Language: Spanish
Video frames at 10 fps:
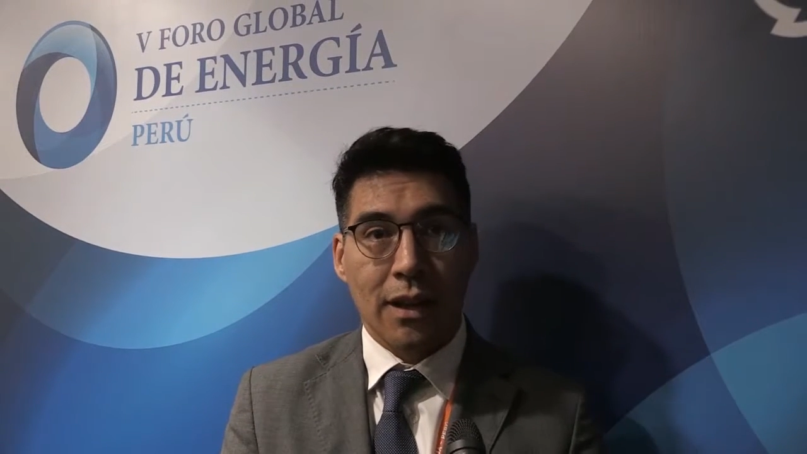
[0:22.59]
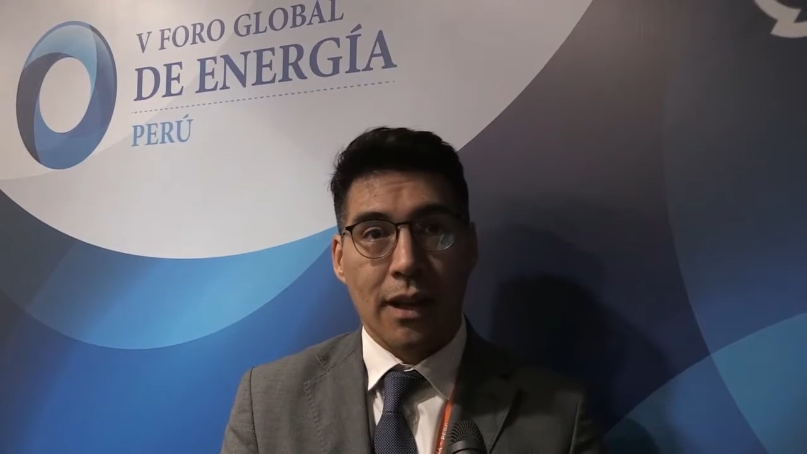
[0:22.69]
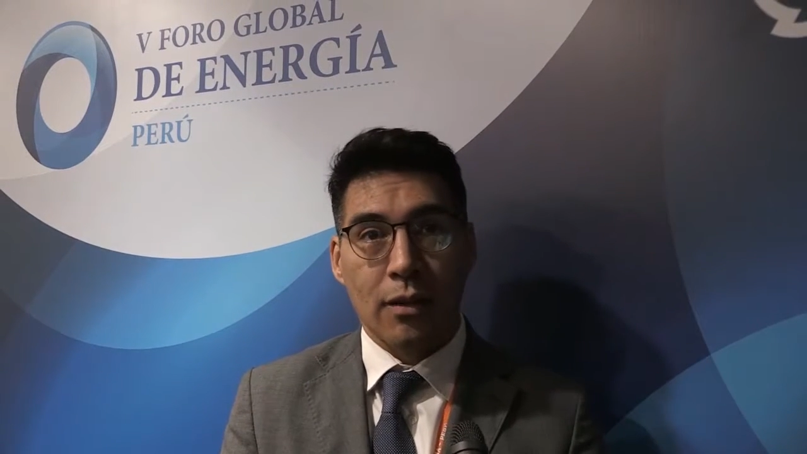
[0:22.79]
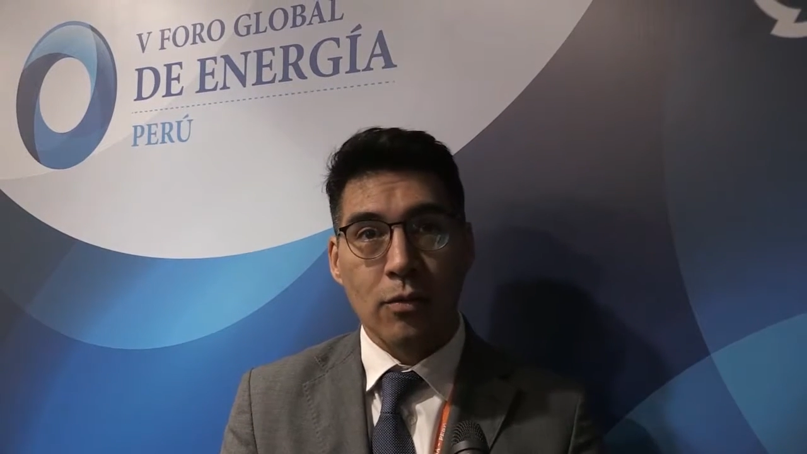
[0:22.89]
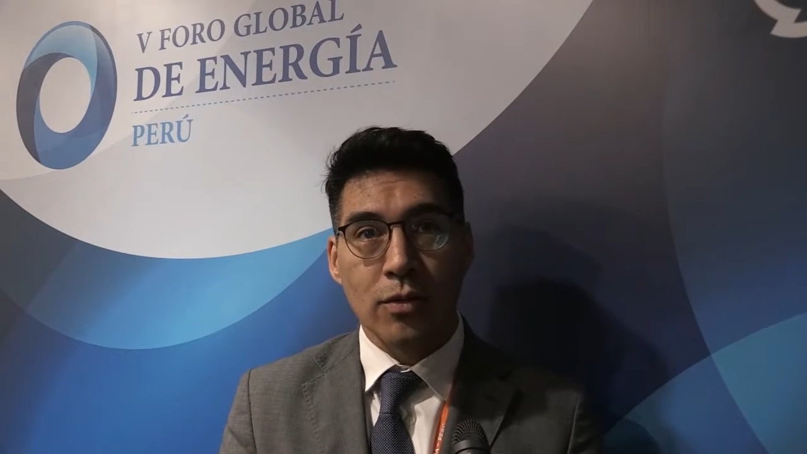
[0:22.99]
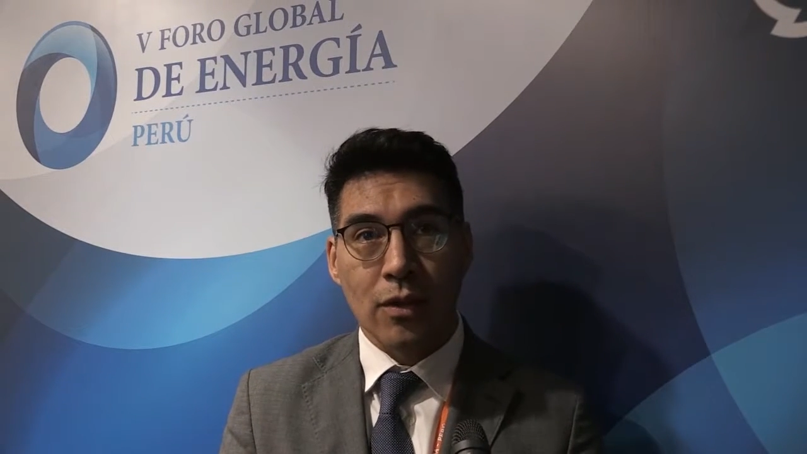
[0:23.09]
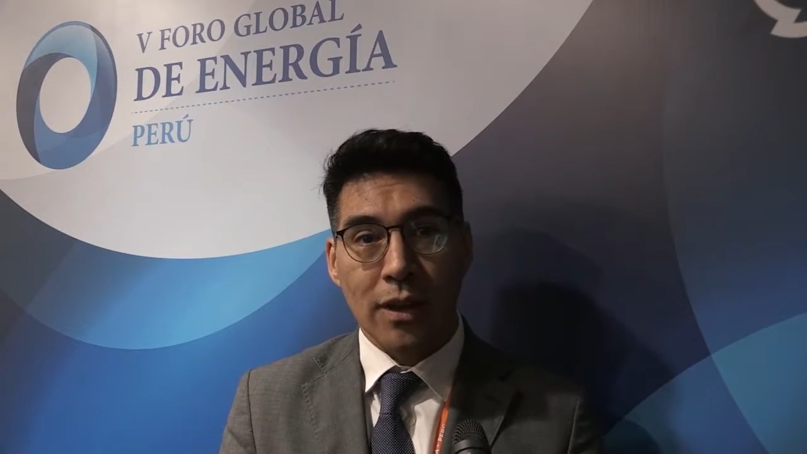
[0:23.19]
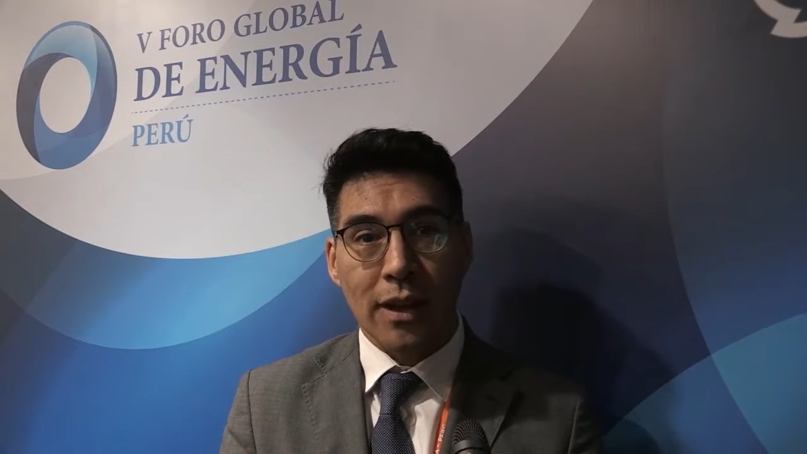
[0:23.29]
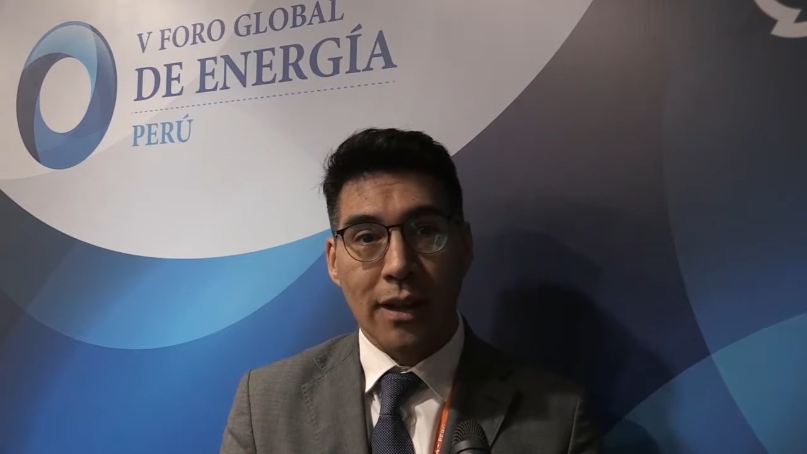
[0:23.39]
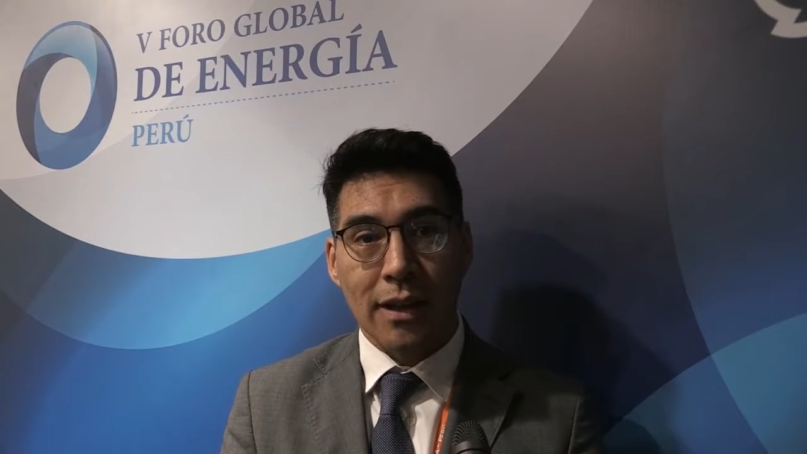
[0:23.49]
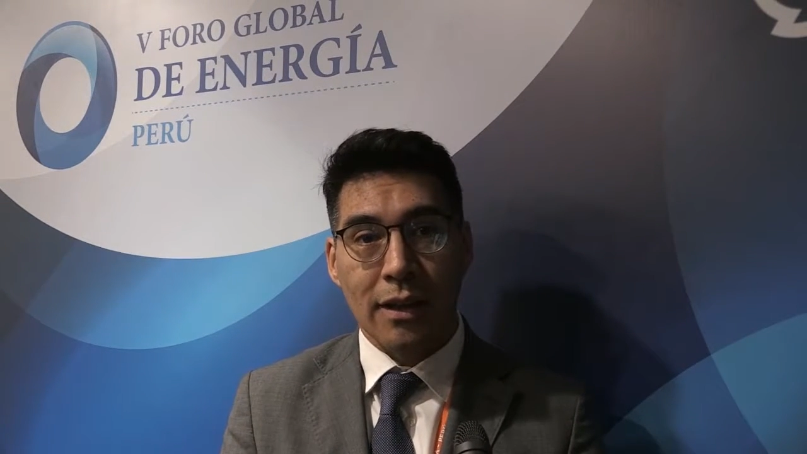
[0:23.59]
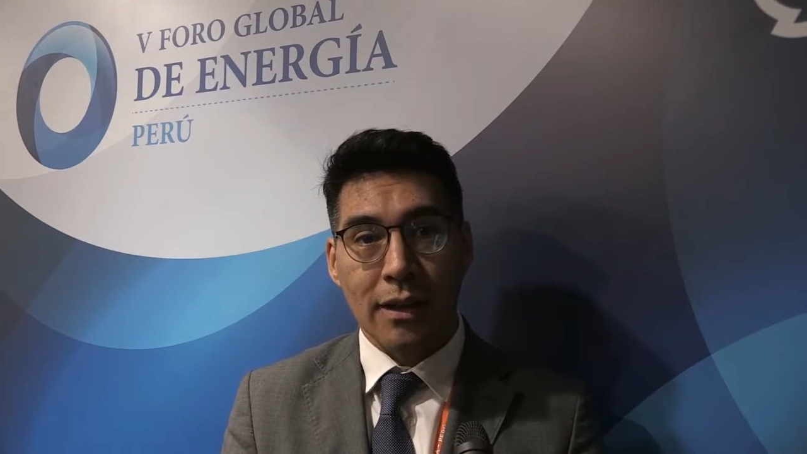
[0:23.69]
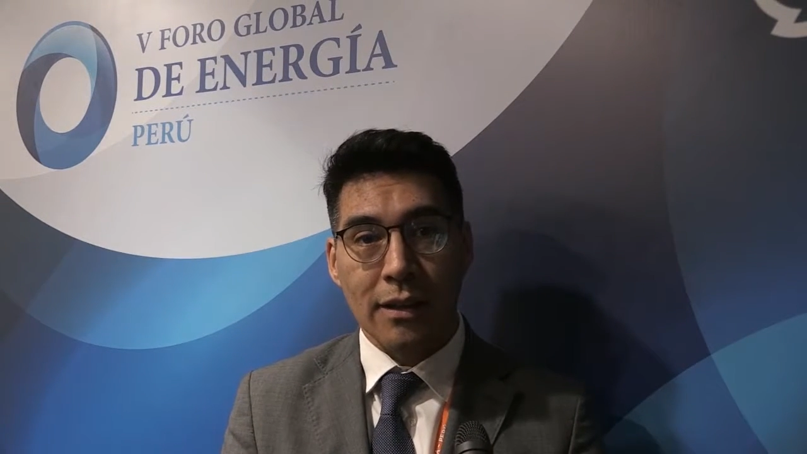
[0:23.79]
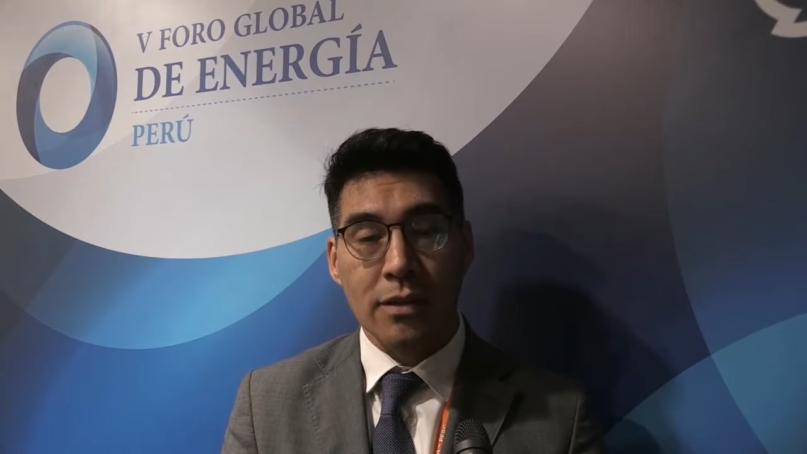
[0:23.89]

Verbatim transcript: el uso de,